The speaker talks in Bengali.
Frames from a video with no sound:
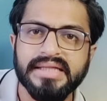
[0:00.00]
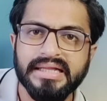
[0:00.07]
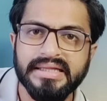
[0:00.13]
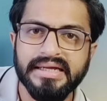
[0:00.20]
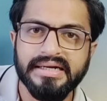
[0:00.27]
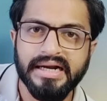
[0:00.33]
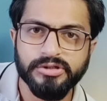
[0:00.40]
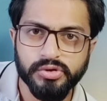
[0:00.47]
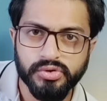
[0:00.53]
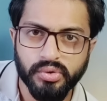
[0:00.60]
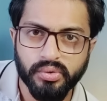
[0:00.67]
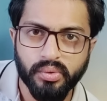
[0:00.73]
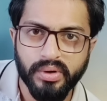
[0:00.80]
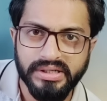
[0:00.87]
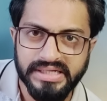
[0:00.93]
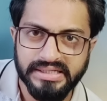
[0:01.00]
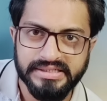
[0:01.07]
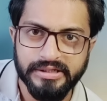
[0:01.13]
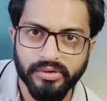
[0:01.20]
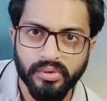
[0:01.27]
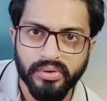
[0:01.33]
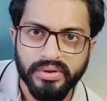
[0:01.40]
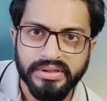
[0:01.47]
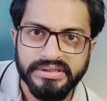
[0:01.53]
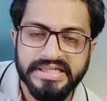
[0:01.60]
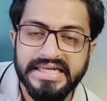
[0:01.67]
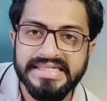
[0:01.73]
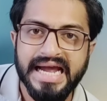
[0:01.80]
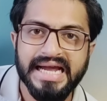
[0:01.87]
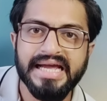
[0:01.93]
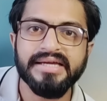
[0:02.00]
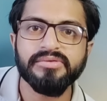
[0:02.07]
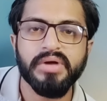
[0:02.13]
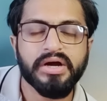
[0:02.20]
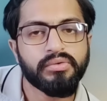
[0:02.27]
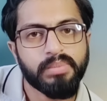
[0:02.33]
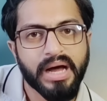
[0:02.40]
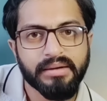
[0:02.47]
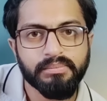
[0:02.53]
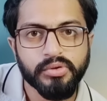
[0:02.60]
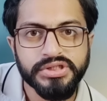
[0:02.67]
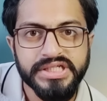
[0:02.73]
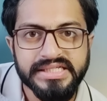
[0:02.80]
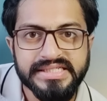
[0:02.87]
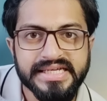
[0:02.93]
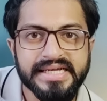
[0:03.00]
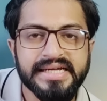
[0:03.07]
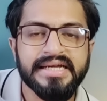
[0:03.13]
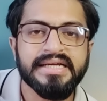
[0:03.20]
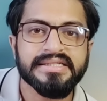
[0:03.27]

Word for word: তাদের রাজত্ব করে যাচ্ছিল সেই জায়গায় কিন্তু এখন ভাগ বসিয়েছে